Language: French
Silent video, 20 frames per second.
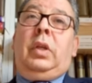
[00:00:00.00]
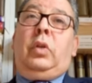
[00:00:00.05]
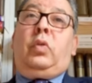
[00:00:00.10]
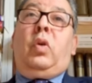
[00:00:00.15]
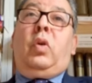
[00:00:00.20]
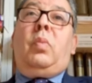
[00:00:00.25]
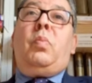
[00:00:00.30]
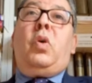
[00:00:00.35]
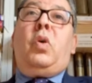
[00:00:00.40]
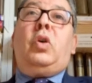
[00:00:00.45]

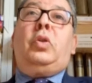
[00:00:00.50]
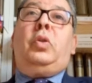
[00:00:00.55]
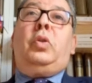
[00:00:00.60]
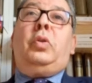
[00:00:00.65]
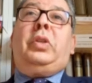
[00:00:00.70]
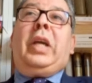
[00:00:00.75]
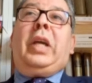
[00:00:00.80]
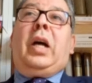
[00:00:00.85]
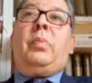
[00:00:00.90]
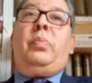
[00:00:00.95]
est en manque
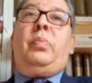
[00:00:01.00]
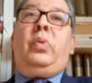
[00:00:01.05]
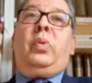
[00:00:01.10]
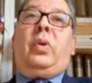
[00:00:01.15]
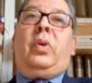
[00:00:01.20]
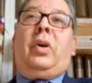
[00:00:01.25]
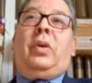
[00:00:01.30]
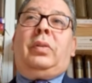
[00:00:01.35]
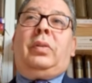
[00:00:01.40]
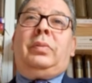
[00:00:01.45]
de
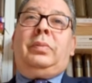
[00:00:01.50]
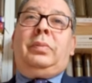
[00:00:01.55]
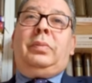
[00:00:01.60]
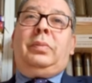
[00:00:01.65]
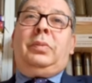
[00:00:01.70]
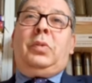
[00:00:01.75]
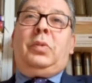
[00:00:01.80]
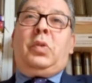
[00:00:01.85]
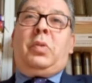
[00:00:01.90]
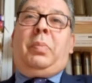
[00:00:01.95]
carburant.
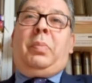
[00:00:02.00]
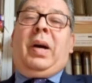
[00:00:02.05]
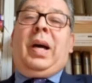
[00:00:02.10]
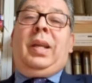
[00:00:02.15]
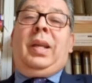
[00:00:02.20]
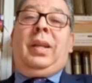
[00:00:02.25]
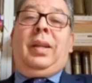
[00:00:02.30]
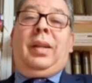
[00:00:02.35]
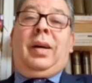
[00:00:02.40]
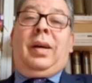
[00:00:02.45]

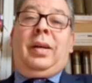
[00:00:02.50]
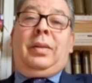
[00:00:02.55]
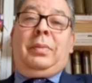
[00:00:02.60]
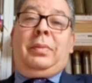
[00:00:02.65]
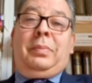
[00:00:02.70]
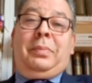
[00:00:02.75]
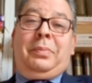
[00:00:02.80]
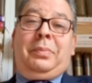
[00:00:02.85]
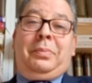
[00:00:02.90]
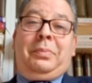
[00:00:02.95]

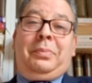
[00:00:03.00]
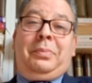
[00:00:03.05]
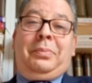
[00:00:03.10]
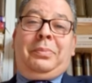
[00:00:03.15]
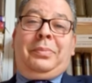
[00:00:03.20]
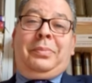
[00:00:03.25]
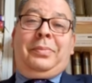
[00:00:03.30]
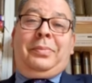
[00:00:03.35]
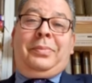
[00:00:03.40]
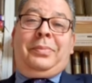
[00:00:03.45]
Subhanallah.
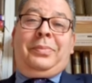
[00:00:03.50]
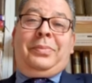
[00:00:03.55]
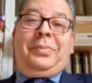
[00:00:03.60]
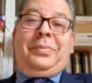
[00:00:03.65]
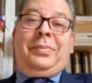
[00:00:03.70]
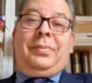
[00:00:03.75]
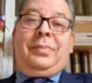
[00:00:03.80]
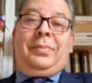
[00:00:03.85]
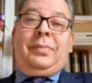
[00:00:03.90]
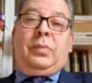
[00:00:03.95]

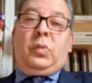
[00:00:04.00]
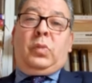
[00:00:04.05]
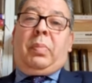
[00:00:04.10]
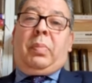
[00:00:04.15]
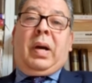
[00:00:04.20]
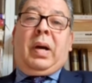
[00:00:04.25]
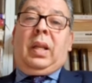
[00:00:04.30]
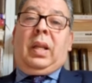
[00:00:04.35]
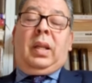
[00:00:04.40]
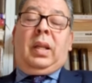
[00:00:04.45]

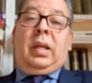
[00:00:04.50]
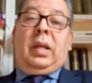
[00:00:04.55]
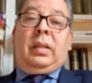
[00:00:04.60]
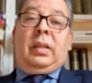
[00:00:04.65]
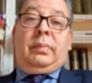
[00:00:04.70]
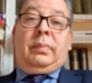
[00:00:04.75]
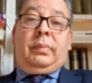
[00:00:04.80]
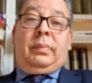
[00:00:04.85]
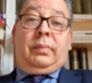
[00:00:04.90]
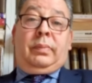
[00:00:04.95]

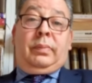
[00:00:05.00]
Subhanallah.